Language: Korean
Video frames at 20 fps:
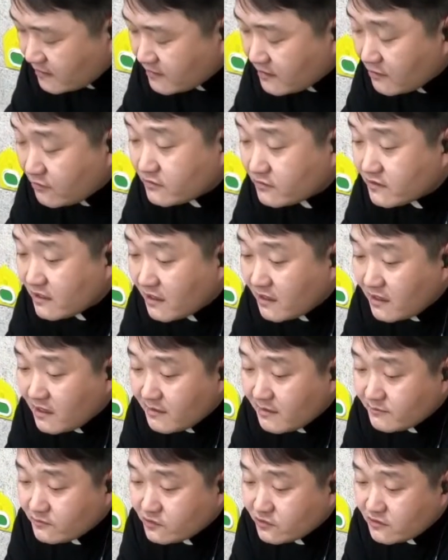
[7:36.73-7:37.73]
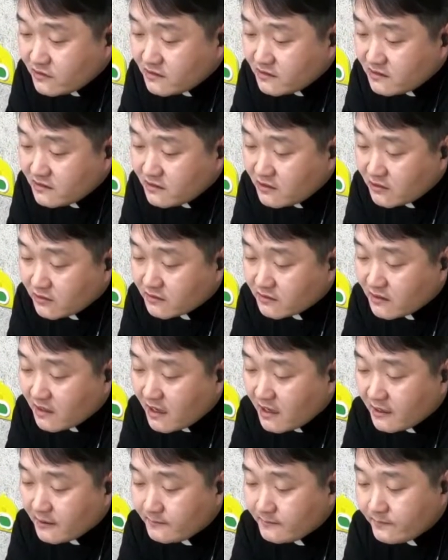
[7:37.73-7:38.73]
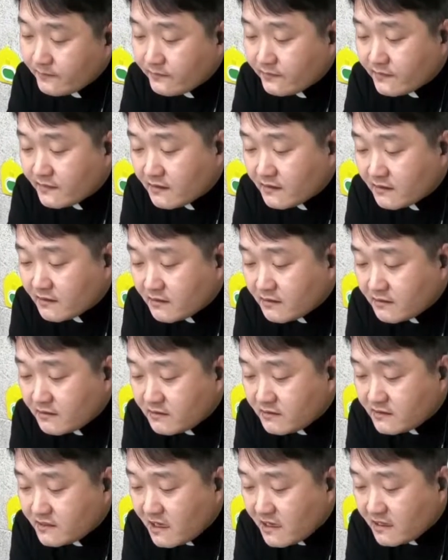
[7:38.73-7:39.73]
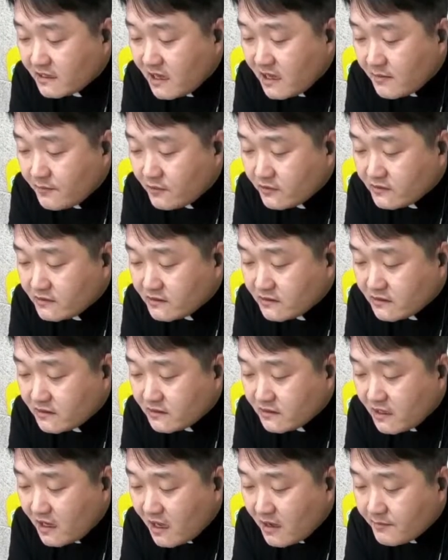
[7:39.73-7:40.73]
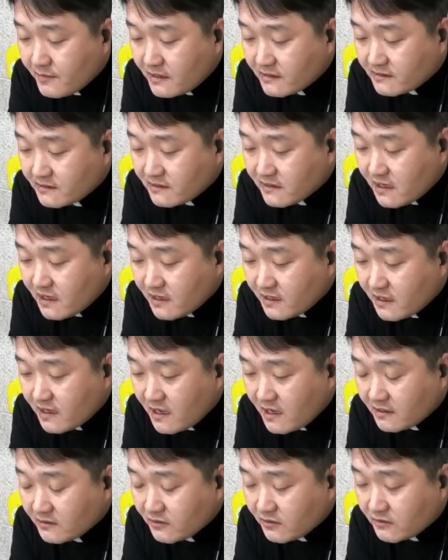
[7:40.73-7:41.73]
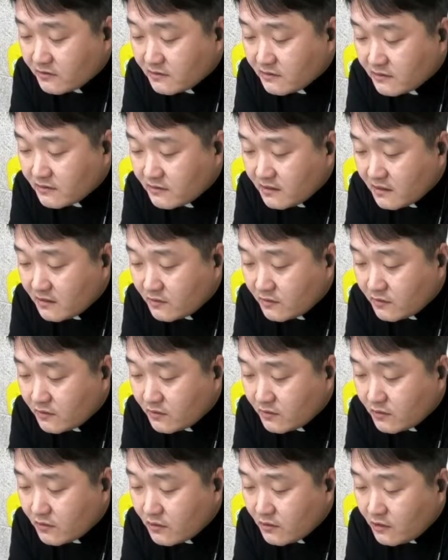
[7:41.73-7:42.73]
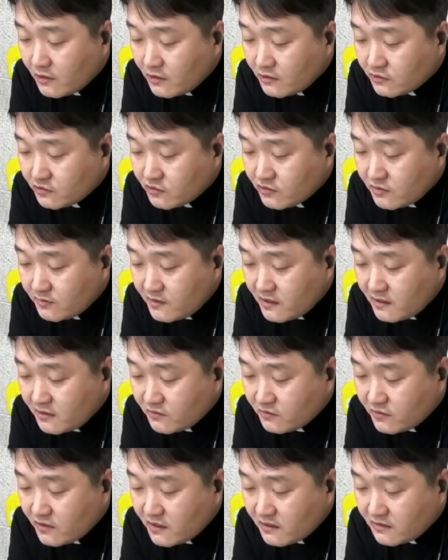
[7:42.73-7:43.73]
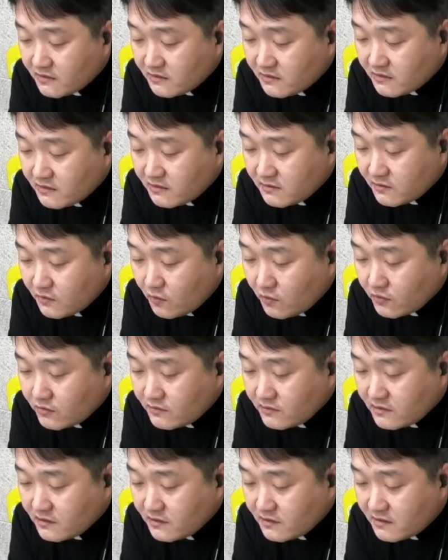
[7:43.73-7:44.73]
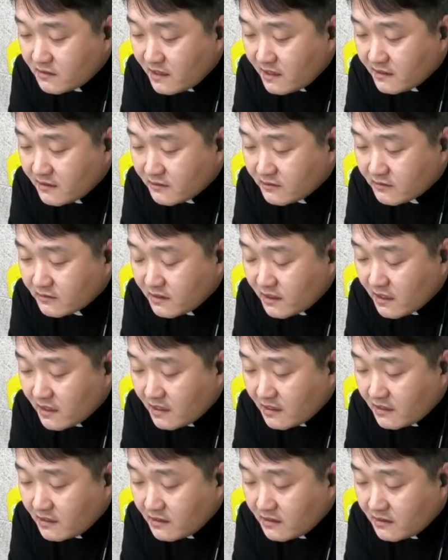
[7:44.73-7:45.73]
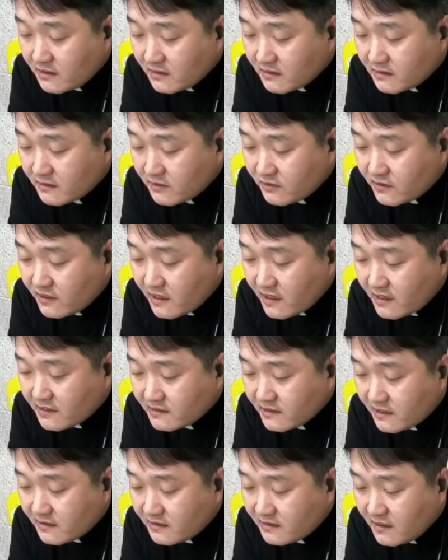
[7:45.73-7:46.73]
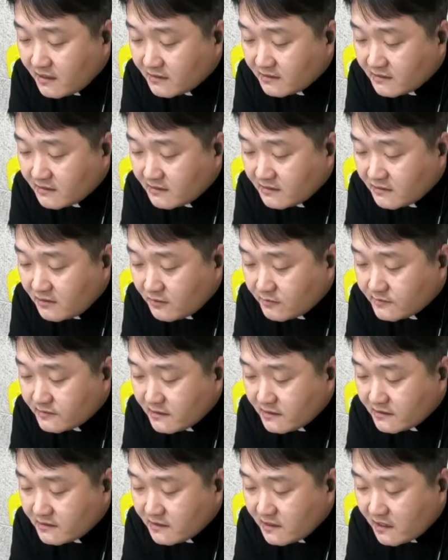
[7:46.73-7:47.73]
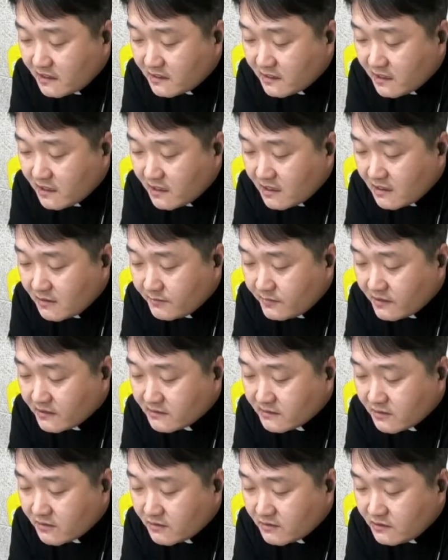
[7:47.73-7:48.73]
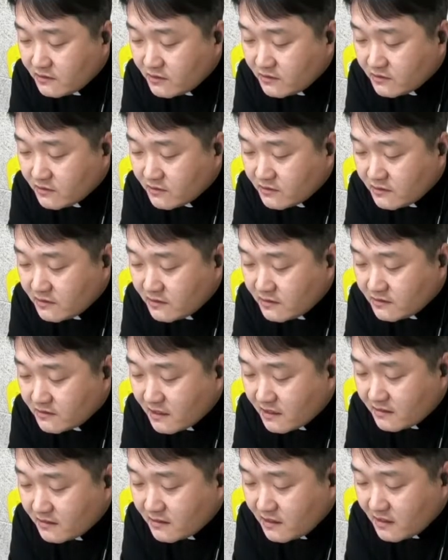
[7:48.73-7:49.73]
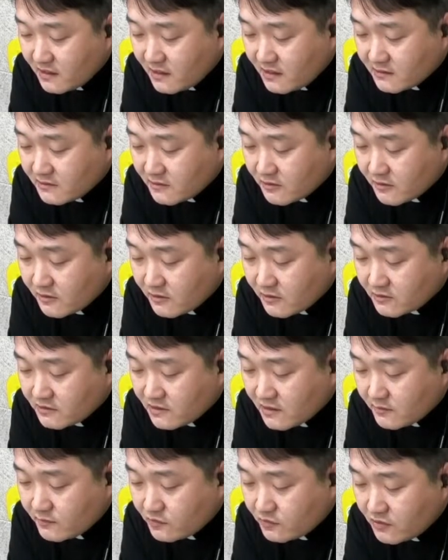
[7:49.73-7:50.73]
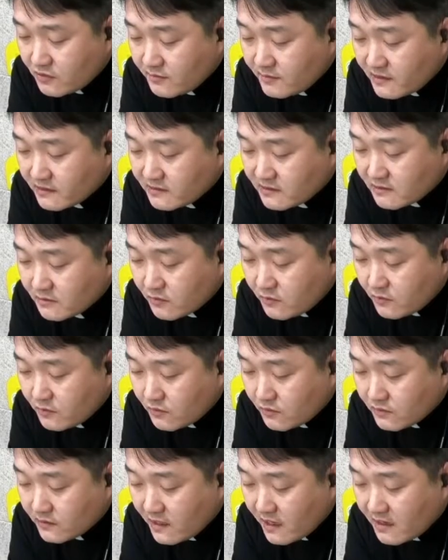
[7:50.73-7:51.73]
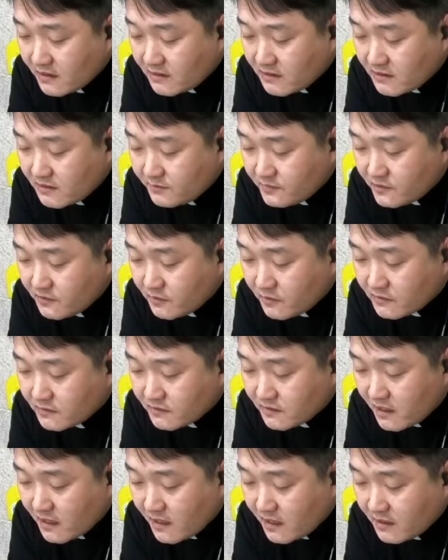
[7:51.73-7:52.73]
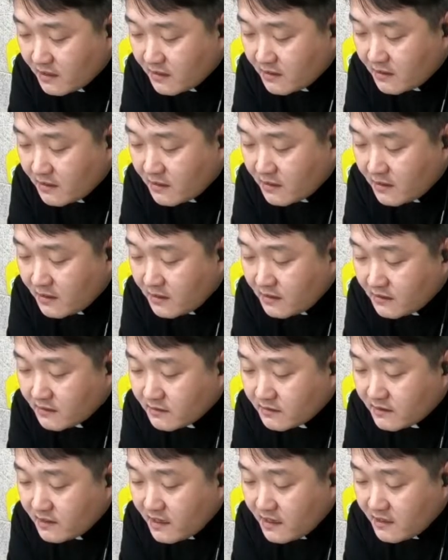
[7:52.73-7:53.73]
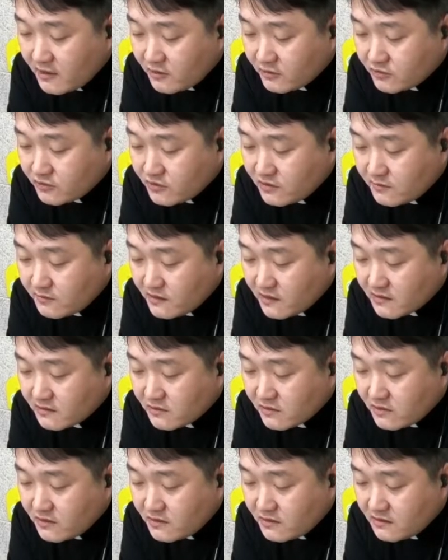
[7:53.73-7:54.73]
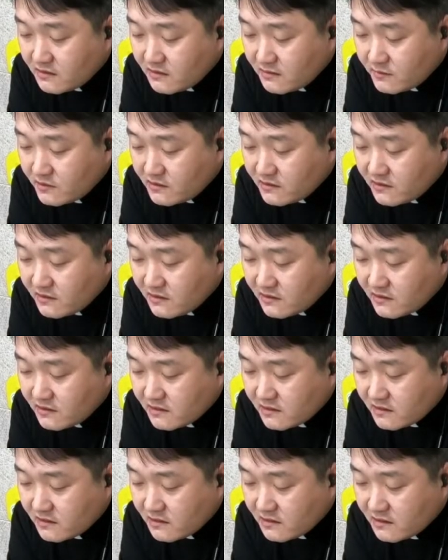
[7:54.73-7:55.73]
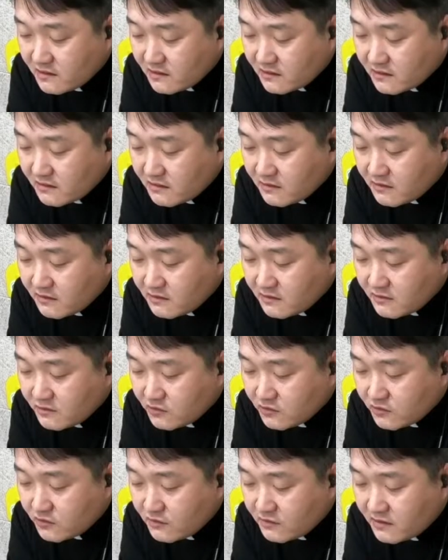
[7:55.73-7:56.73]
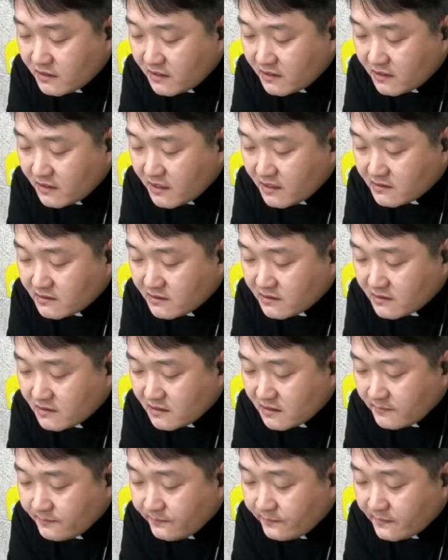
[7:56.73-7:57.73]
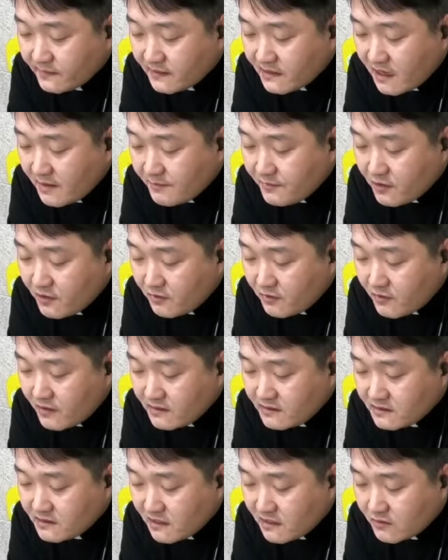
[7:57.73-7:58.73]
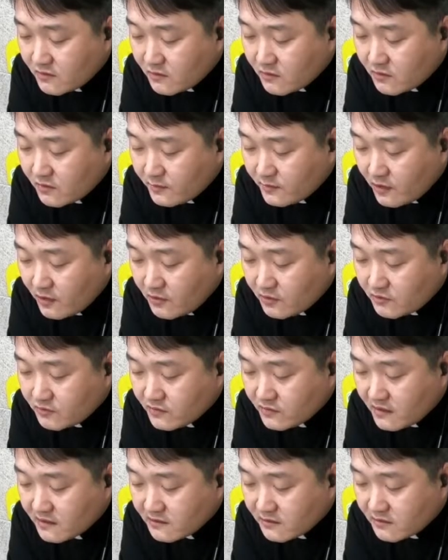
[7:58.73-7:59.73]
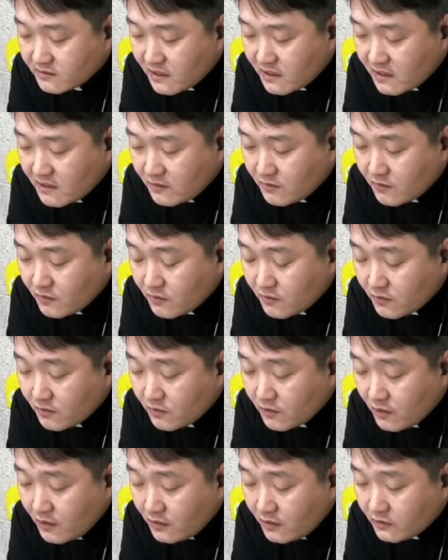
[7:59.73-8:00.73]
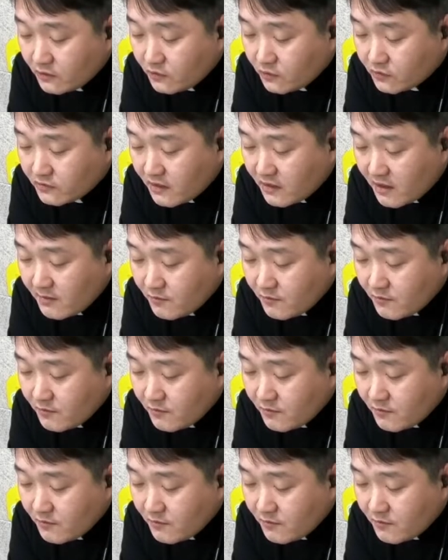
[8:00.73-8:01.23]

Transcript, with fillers: 예루살렘 출신이었다. 그는 자기 아버지 아마치아가 하던 그대로 주님의 눈에 드는 옳은 일을 하였다. 그러나 산당들은 없애지 않아 백성은 여전히 산당에서 제물을 바치고 향을 피웠다. 그리하여 주님께서 임금을 치시니 그는 죽을 때까지 나병 환자로 별궁에서 살고 요탐